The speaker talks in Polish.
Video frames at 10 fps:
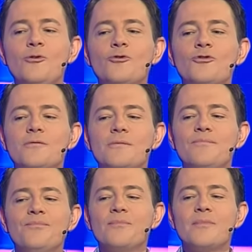już,
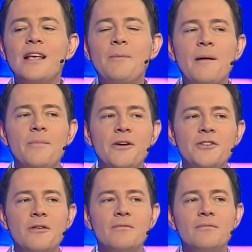jak pan
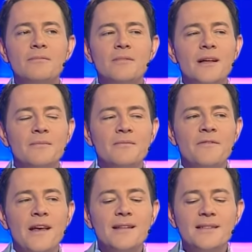powiedział,
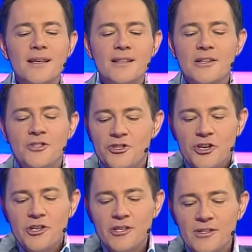więcej, znaczy
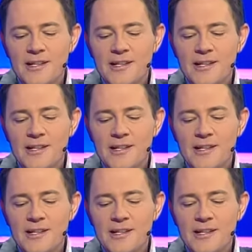10 to